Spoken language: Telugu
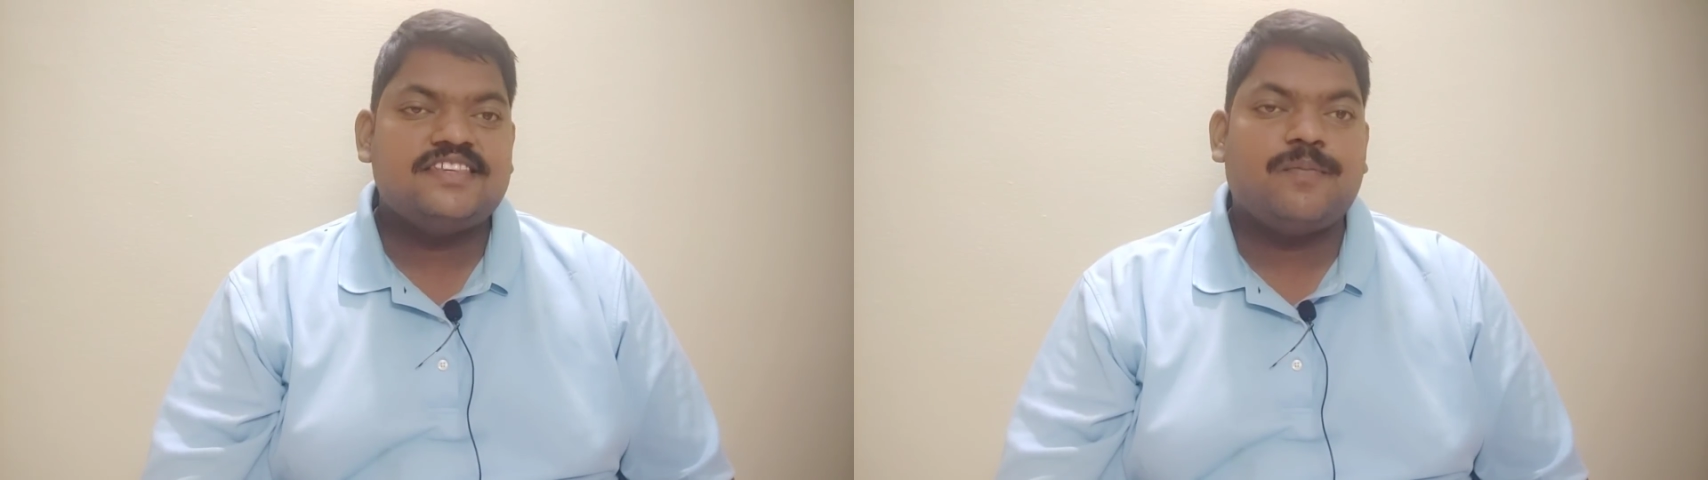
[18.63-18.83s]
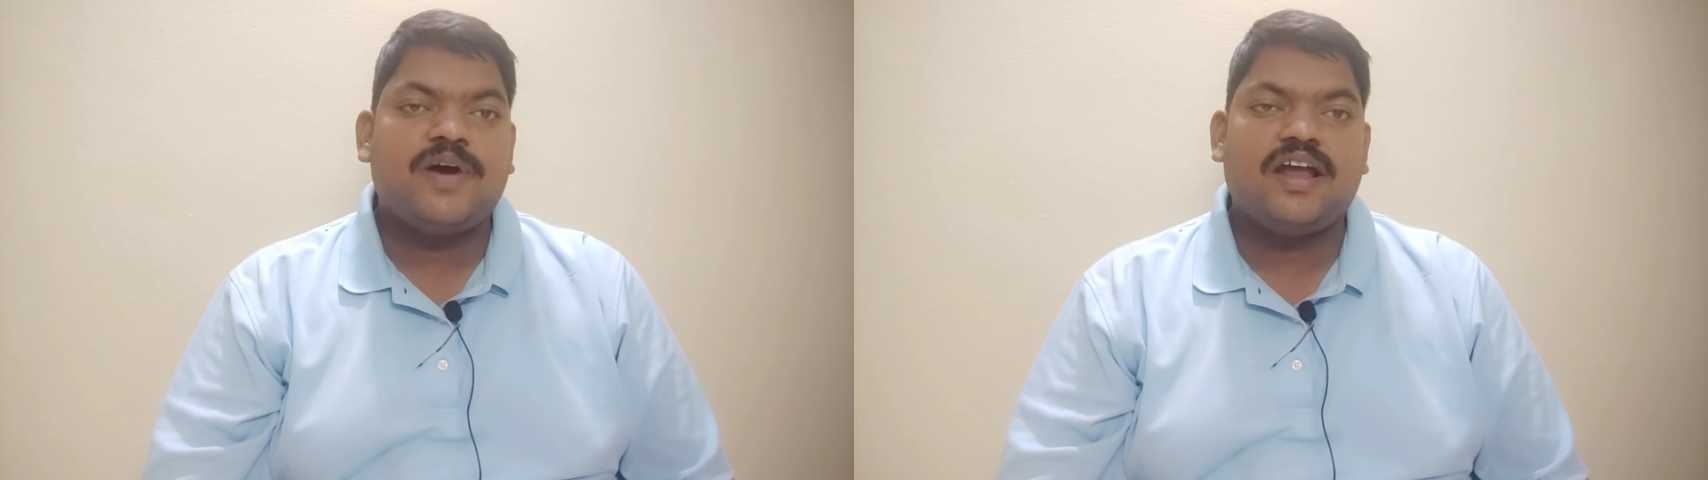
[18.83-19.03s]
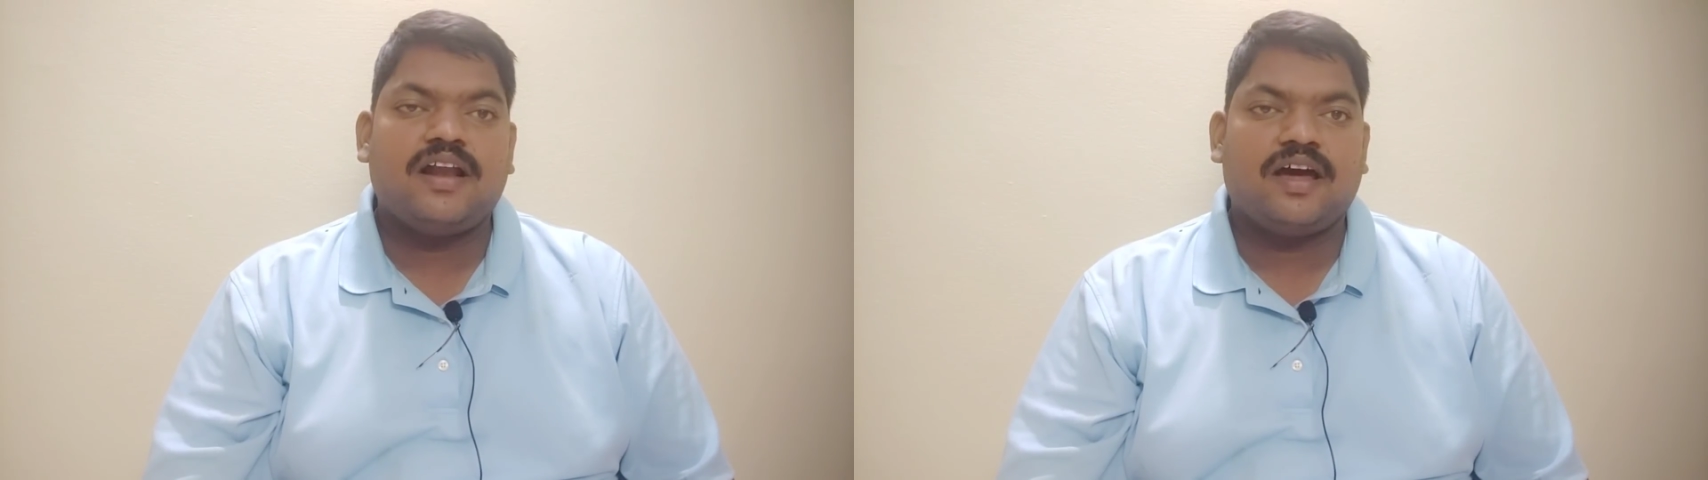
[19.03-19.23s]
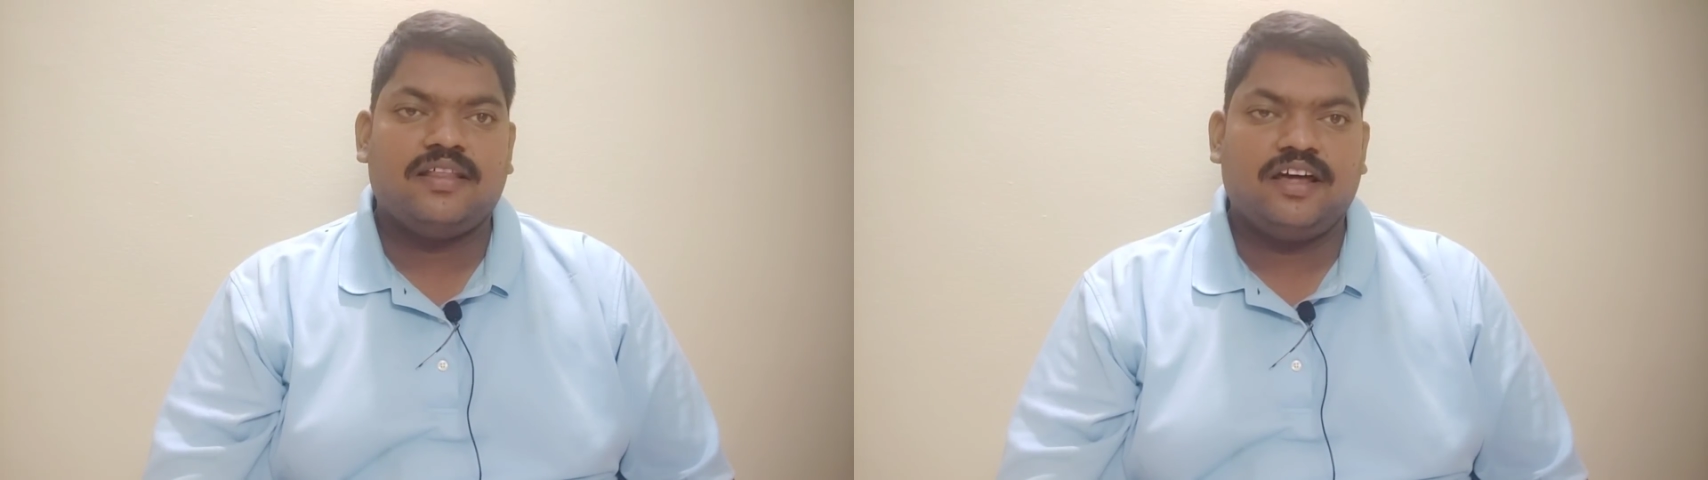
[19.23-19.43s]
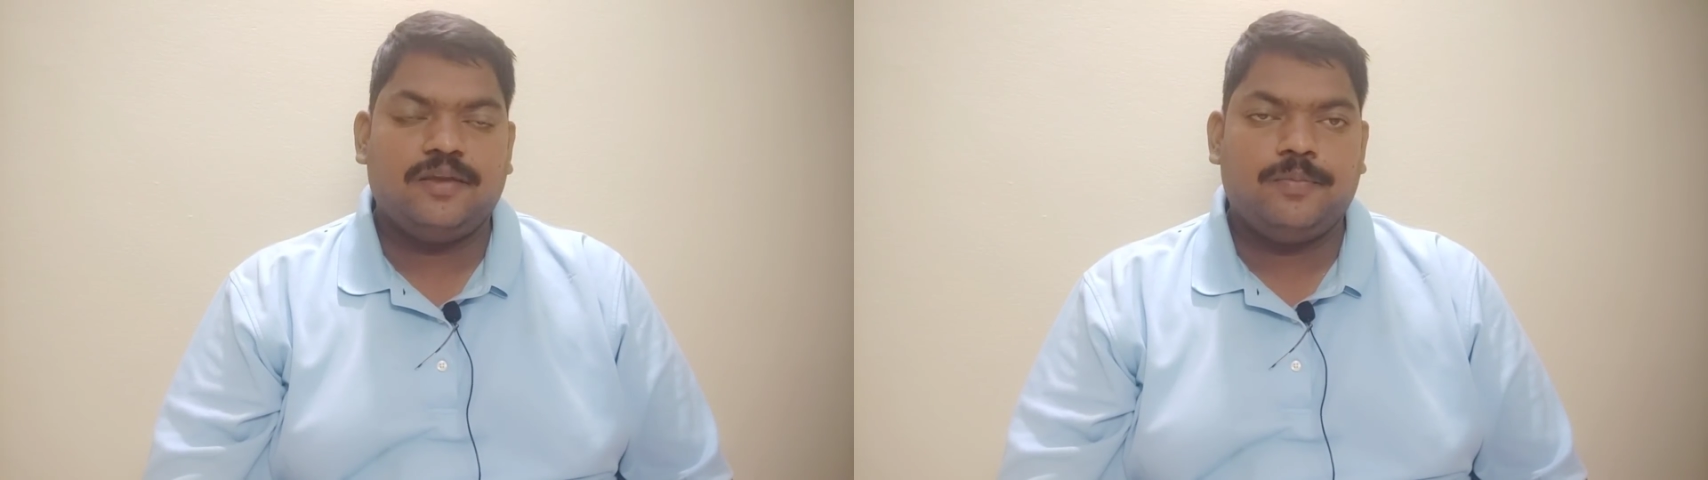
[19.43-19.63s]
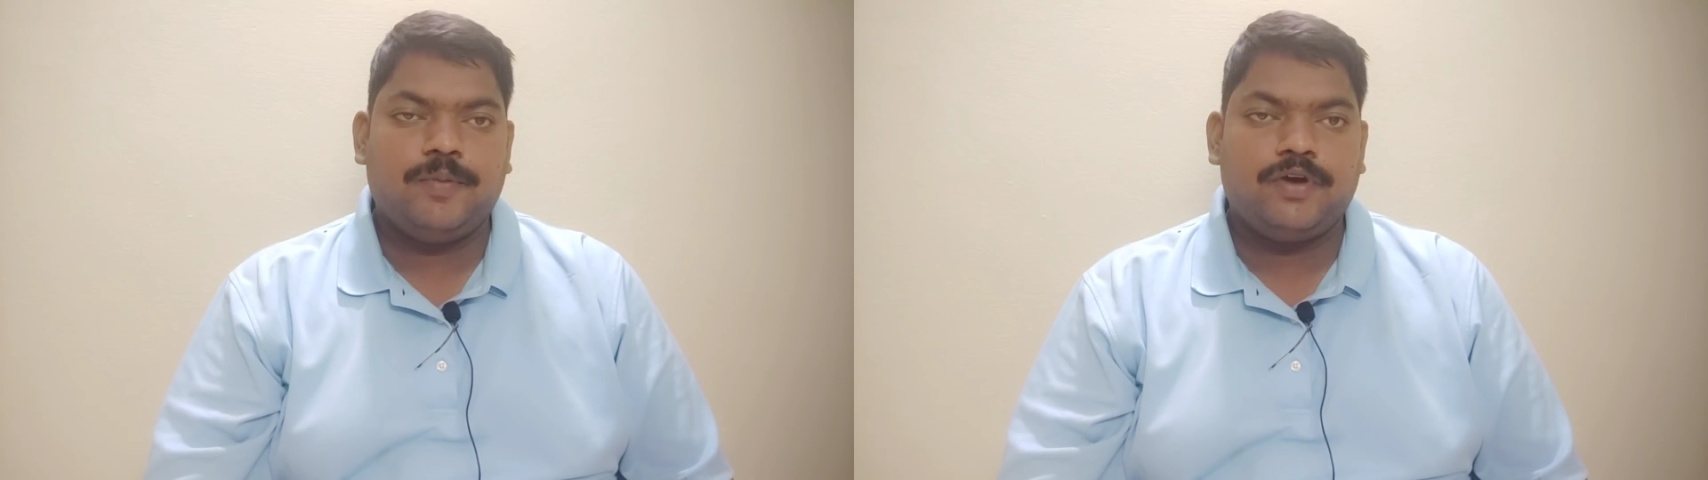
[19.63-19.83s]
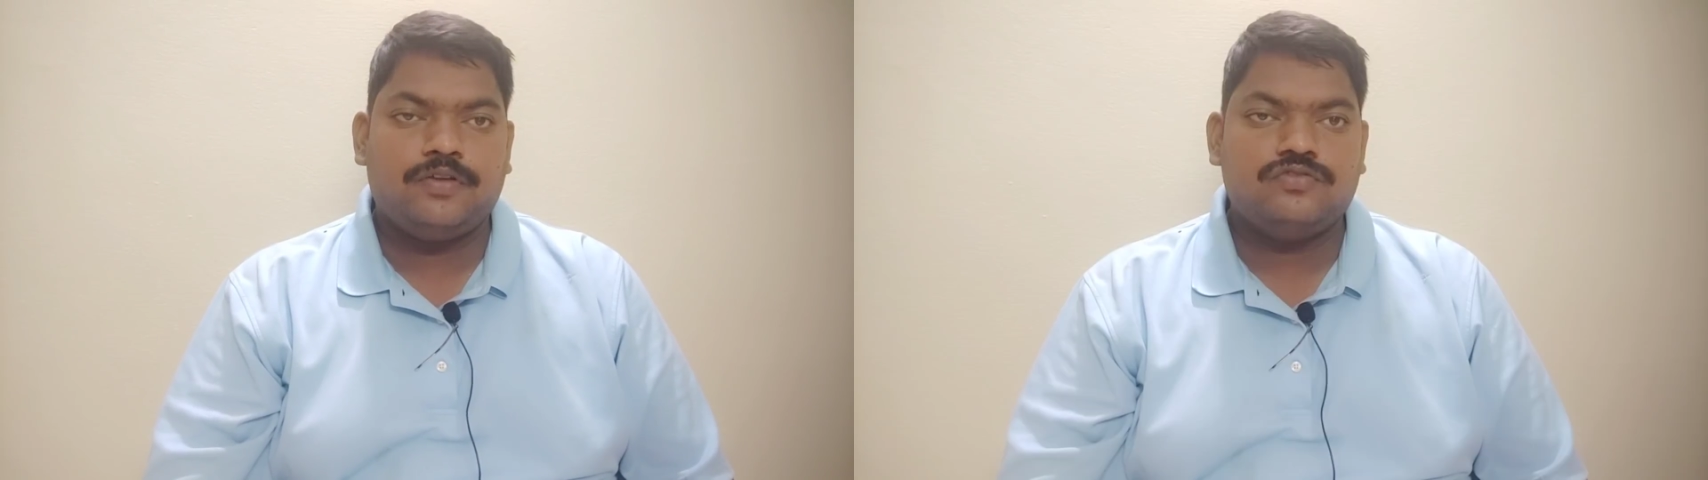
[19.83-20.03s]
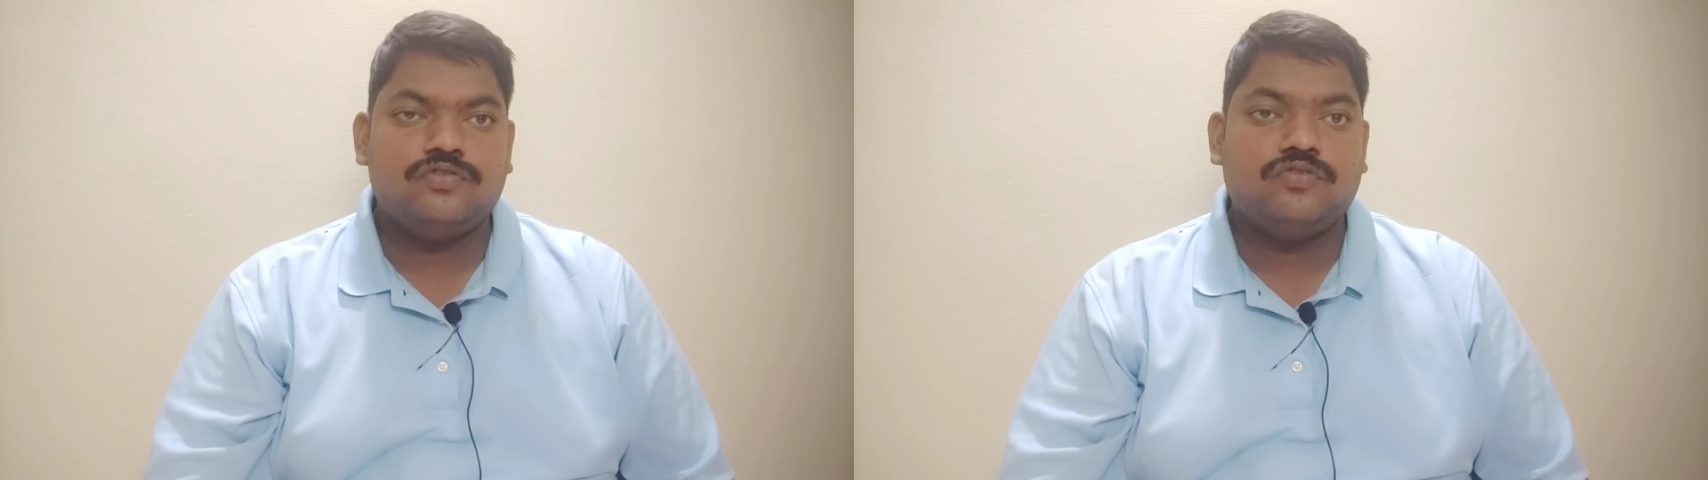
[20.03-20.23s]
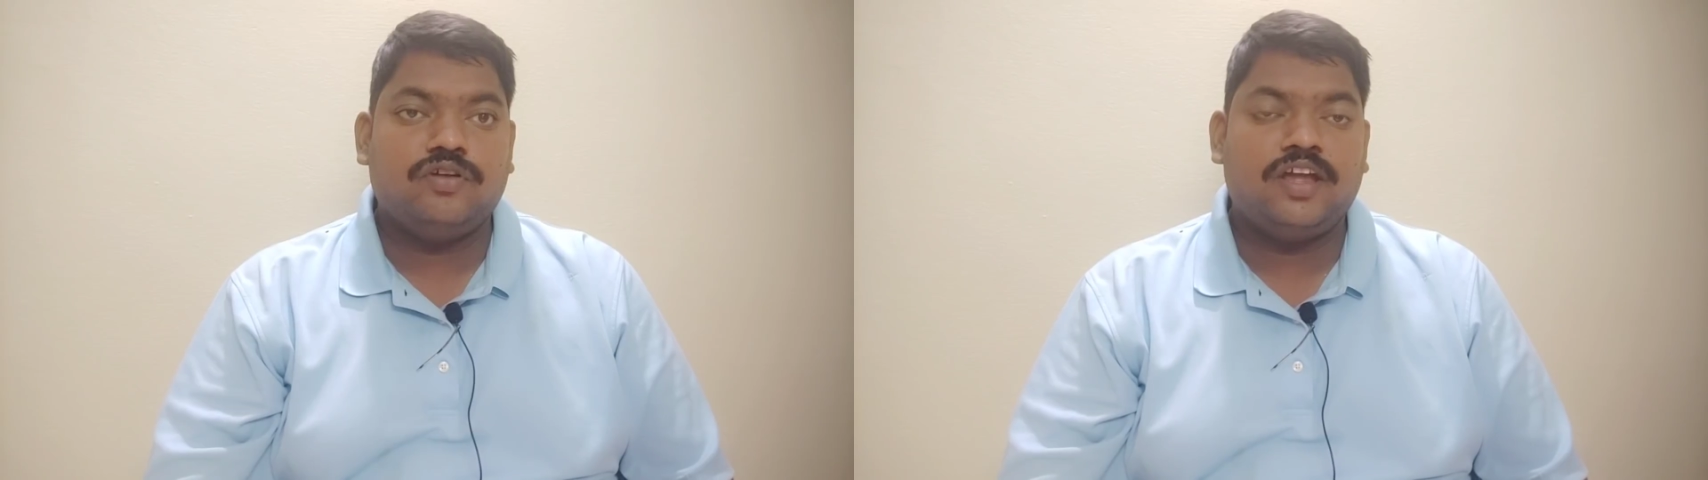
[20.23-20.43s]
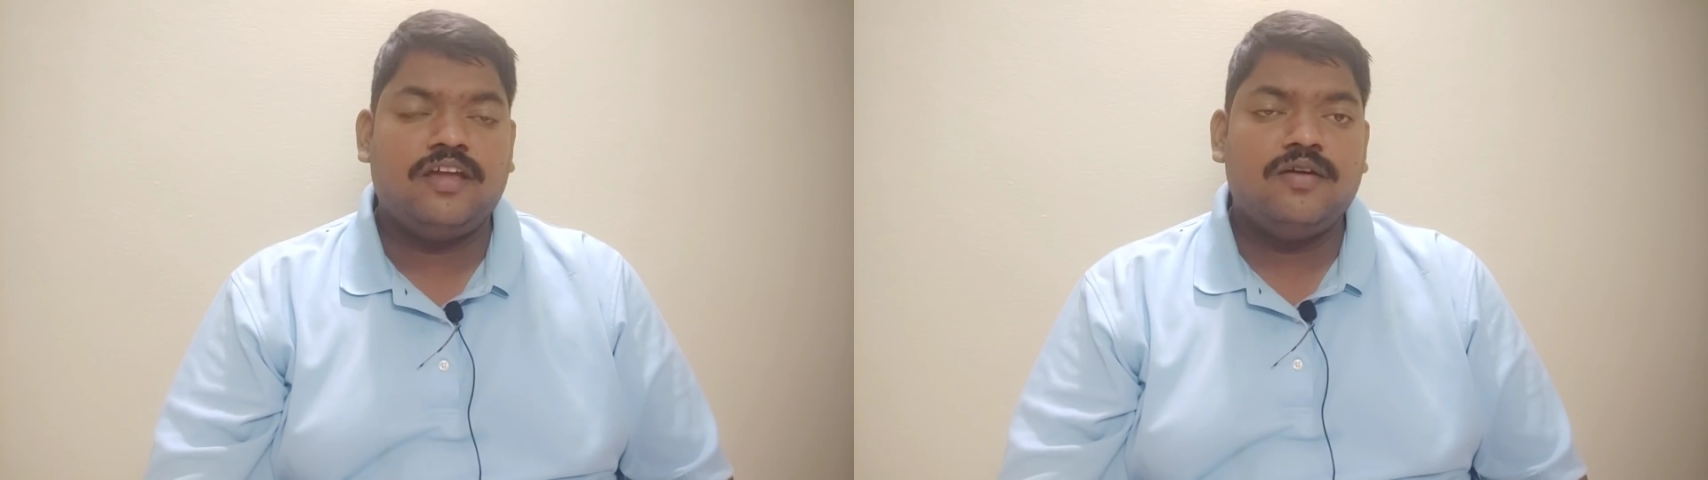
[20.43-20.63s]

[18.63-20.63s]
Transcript: సబాన్ రహదారిపై మనం చూసుకుంటే